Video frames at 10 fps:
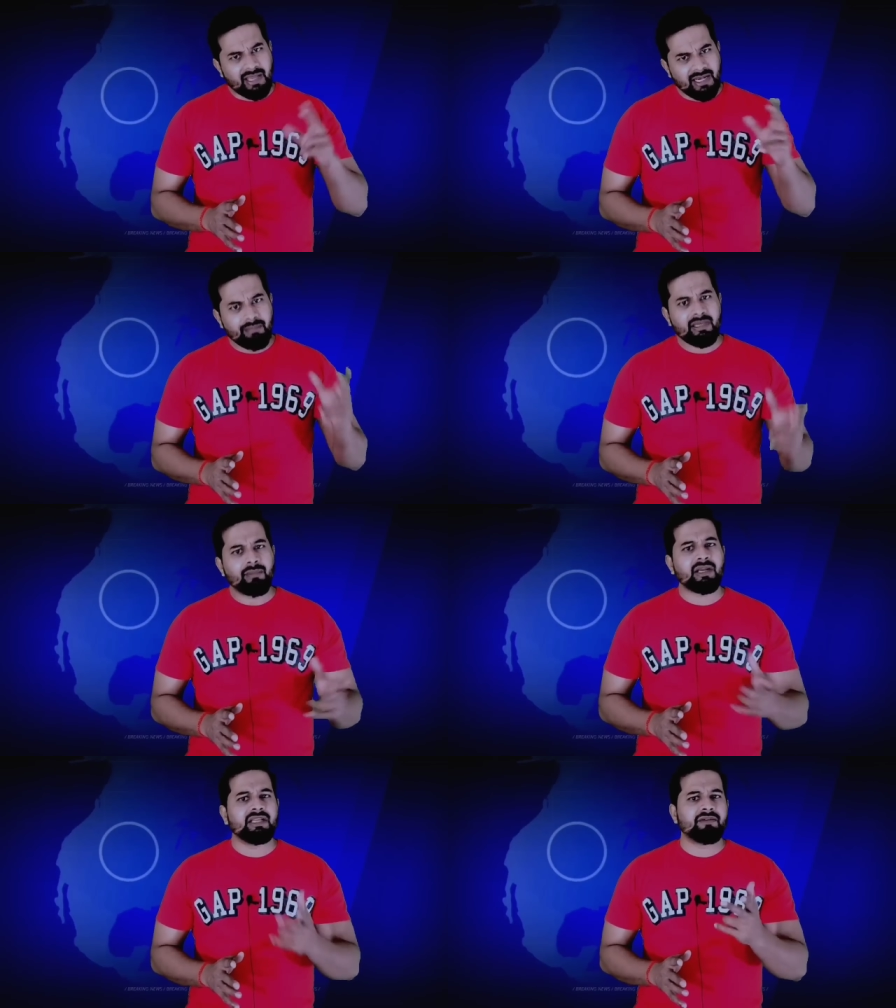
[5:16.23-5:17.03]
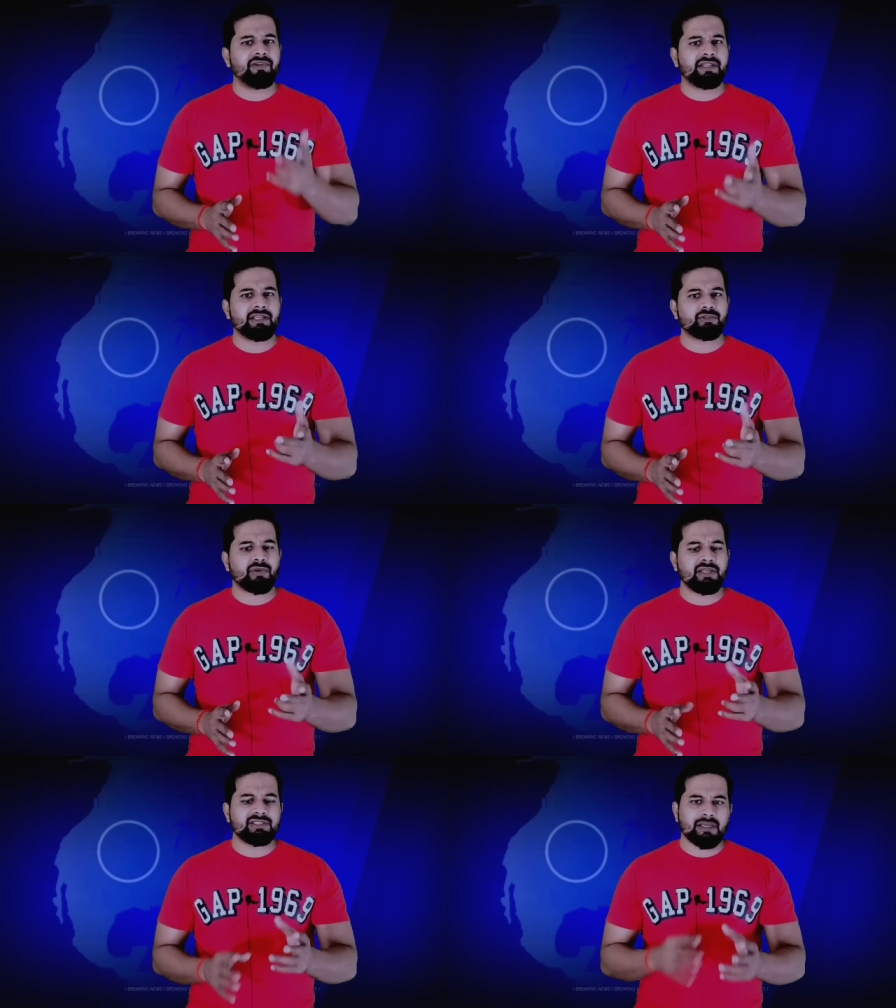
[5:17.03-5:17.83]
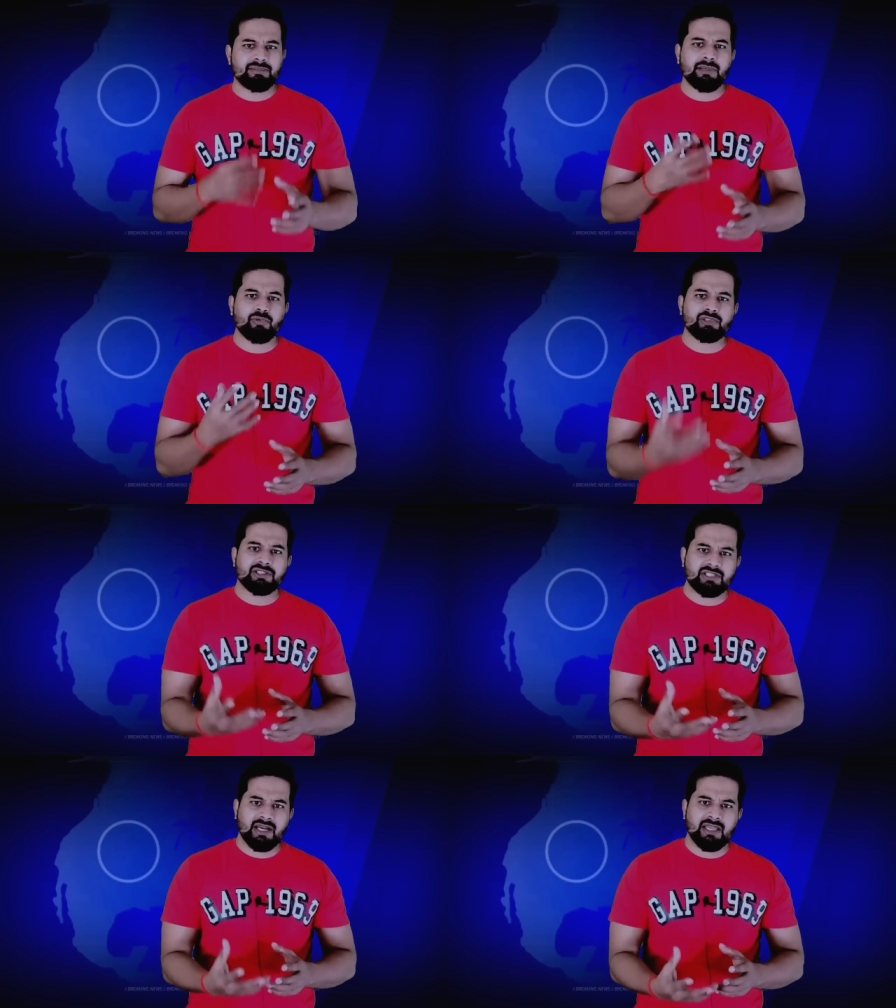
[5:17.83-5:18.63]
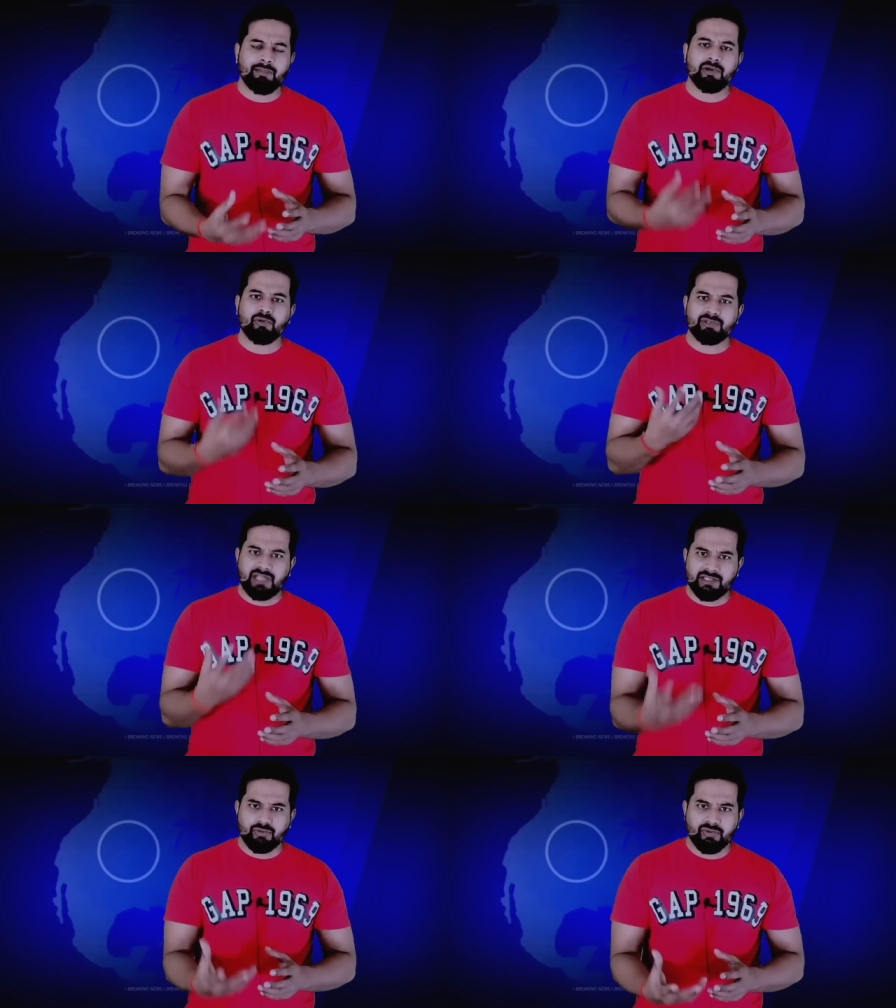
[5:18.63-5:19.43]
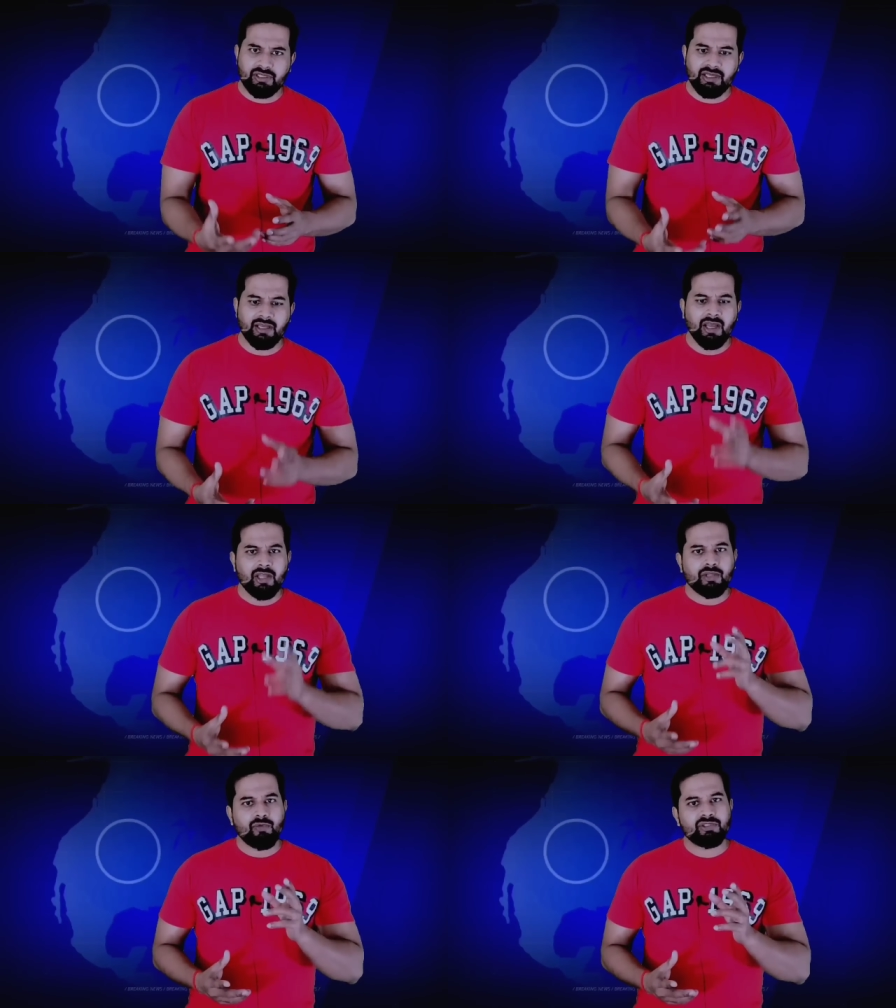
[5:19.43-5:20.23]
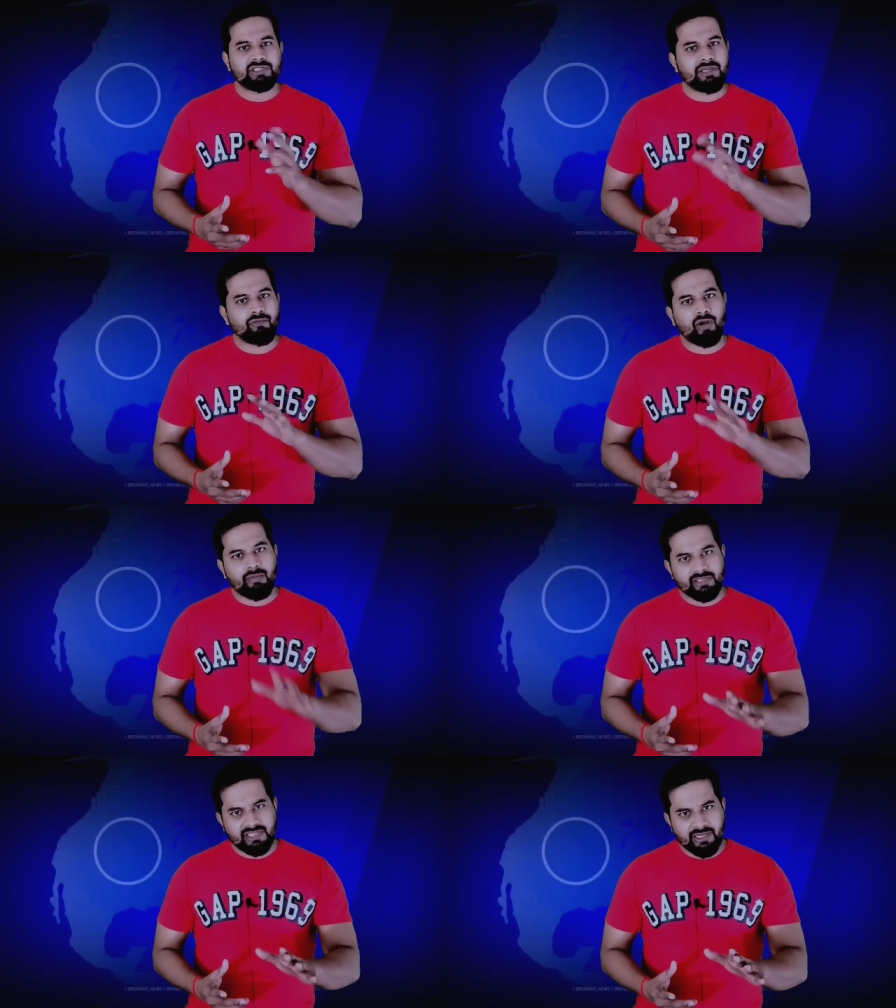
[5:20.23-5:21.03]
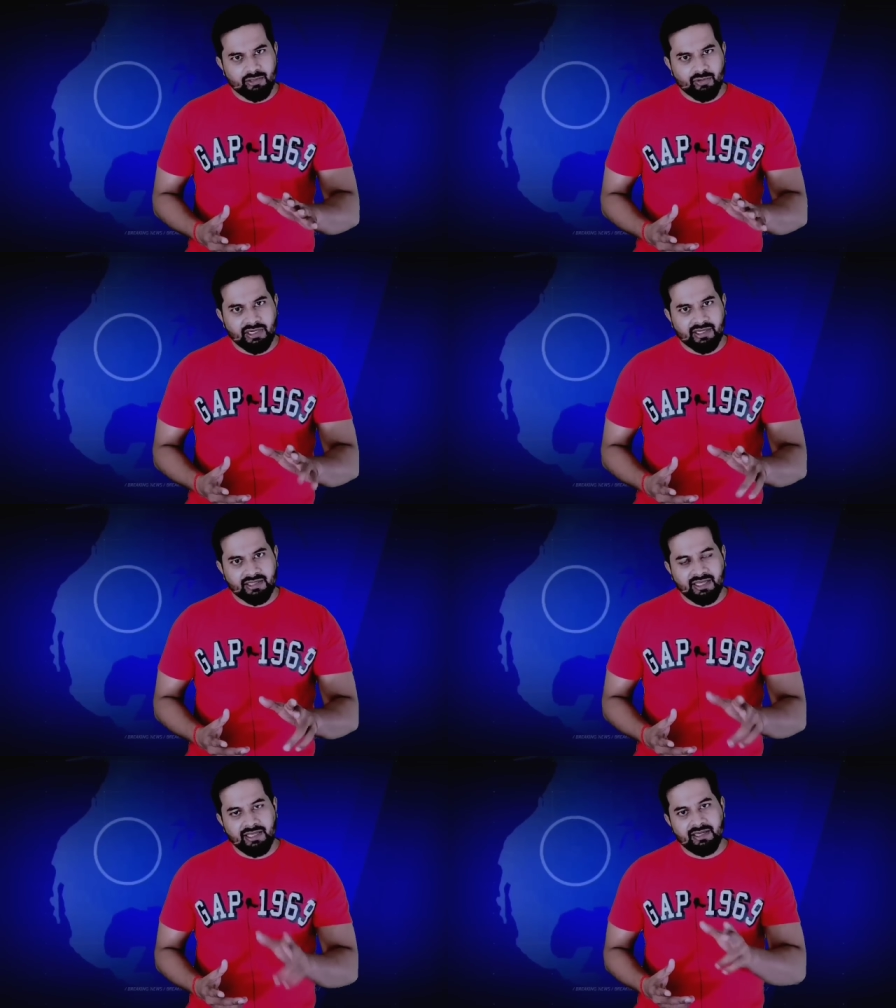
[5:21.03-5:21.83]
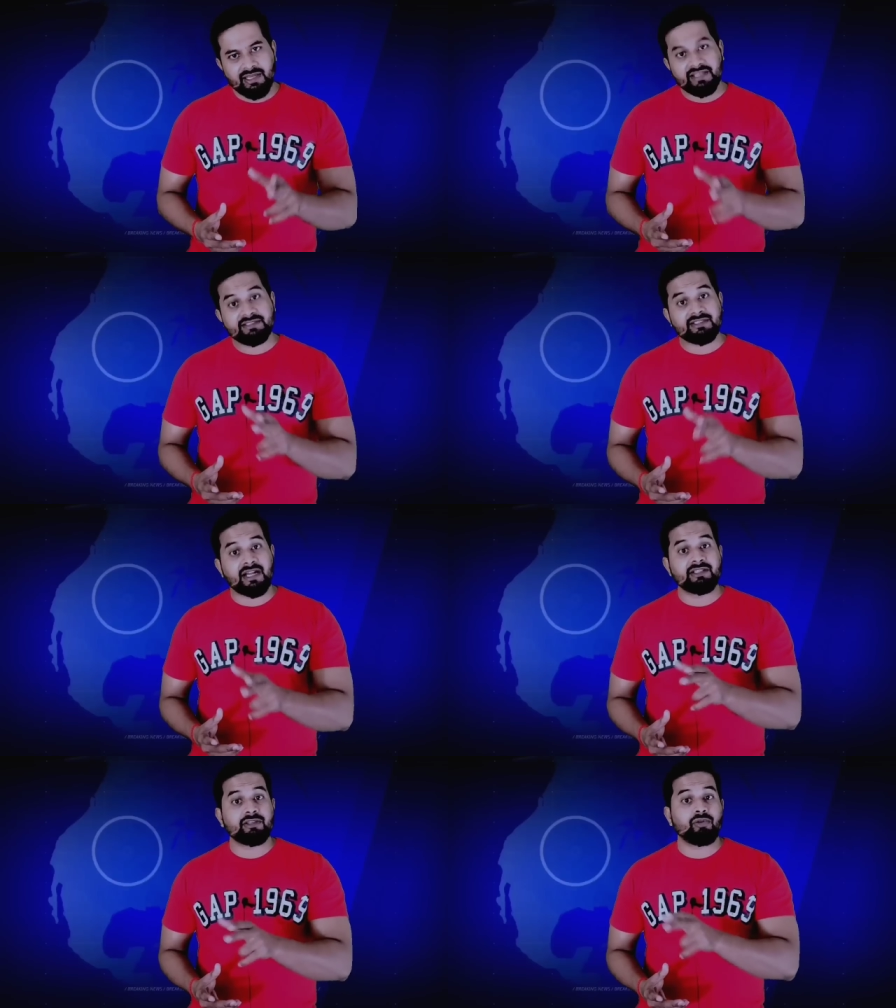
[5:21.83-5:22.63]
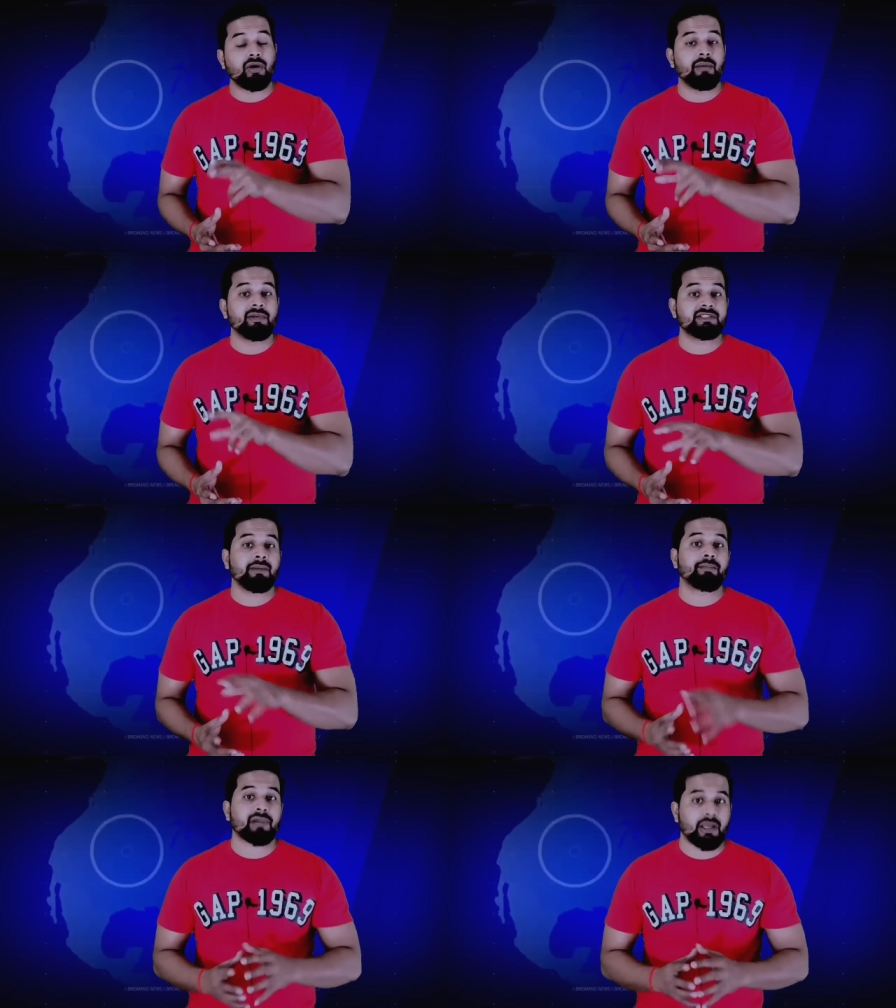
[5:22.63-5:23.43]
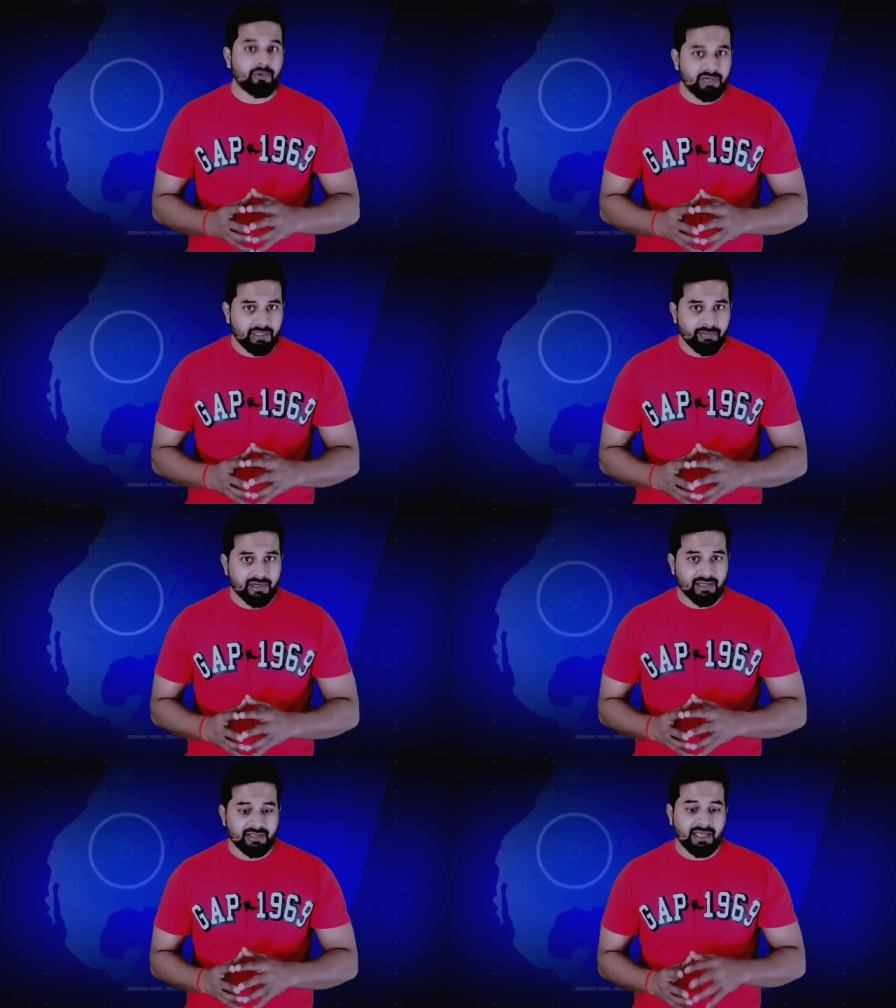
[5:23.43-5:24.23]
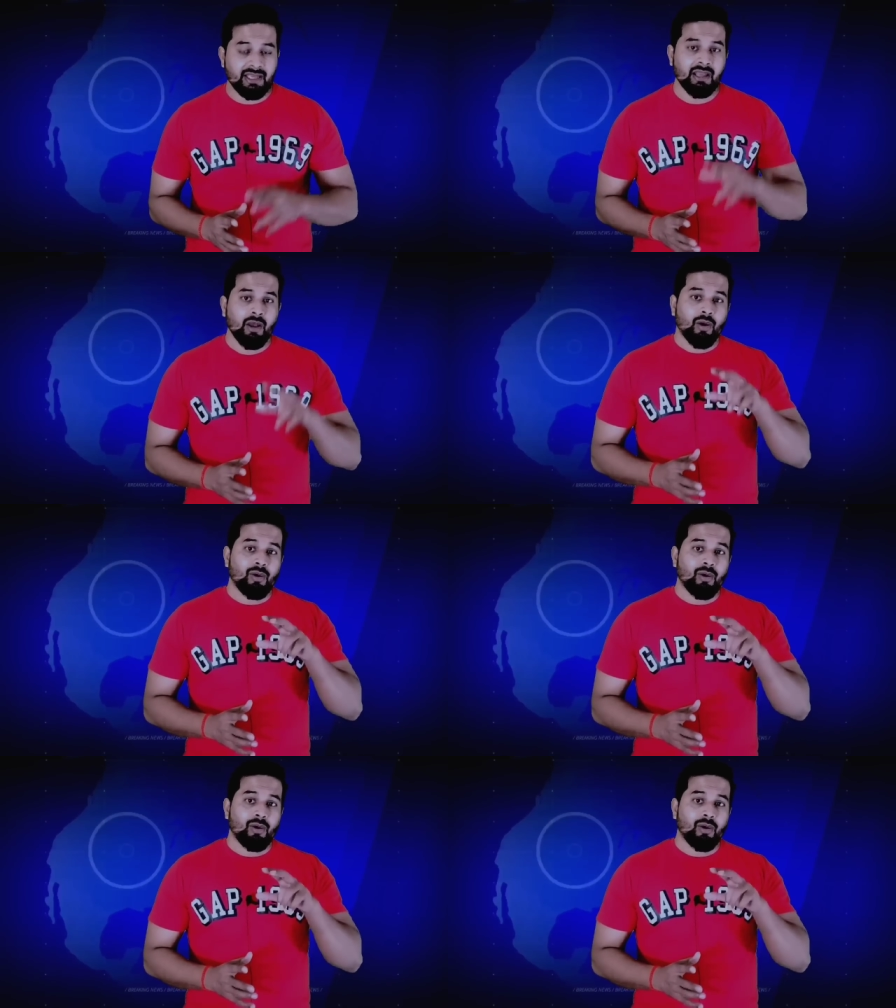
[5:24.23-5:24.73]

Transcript: पहले भी हम कई दफ़े देख चुके हैं जब जब कुछ अच्छा या फिर कुछ टास्क होती है तो वो शिव को हमेशा इग्नोर करता है लेकिन साजिद को हमेशा प्रायोरिटी पर रखता है